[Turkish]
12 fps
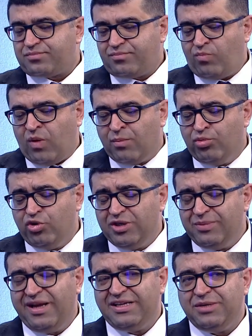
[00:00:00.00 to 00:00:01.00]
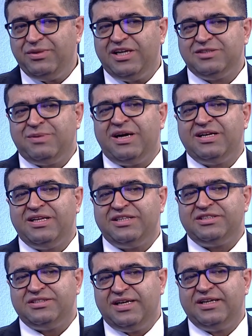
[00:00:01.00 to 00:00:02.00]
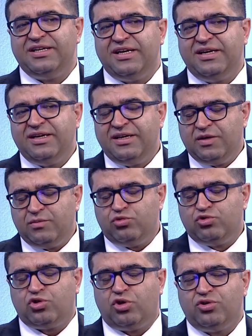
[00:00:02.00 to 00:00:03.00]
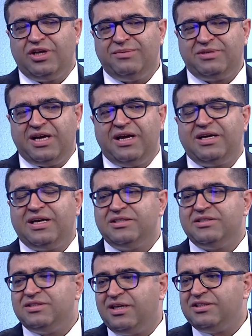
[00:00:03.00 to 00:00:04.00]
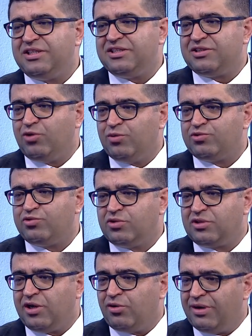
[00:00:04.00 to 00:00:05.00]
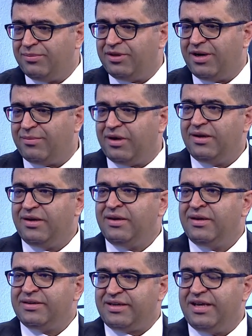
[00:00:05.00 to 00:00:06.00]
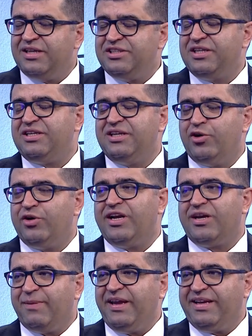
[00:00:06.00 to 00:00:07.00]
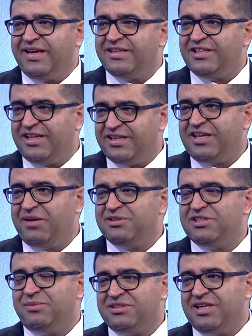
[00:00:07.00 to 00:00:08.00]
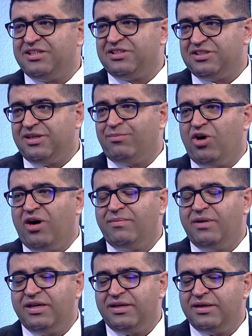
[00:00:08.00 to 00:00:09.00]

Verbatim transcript: bu yıl belki biraz bankalar açısından yine bu son dönem karlılık açısından çeşitli olumsuzluklar olabilir ama gelecek yıla yönelik beklentileri temizlemesi açısından bu hamlelerin